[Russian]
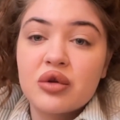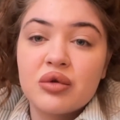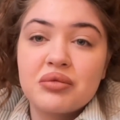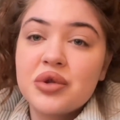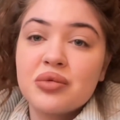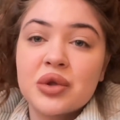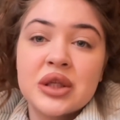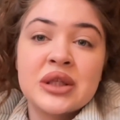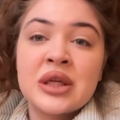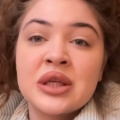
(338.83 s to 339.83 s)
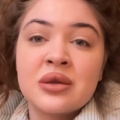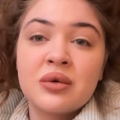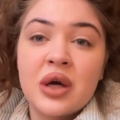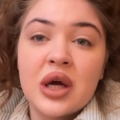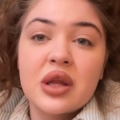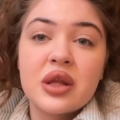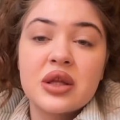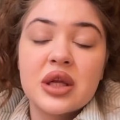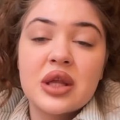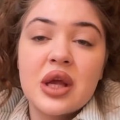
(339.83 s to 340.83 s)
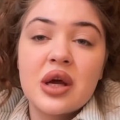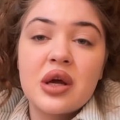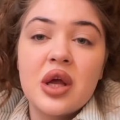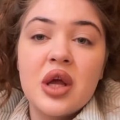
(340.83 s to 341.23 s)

он почему-то разрезал карты на днях,